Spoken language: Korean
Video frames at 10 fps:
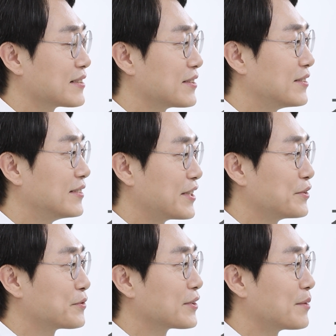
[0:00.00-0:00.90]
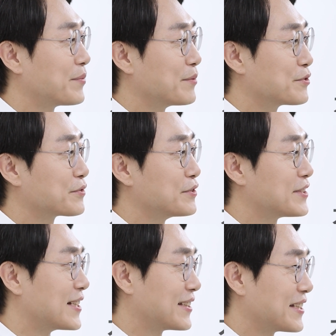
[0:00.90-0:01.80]
그래서 기득권 앞에 무릎
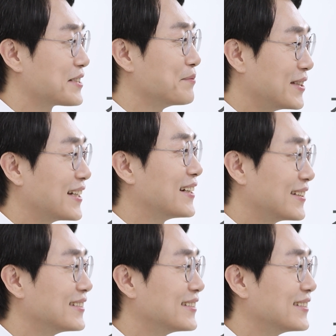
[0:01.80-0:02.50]
꿇지 않겠습니다.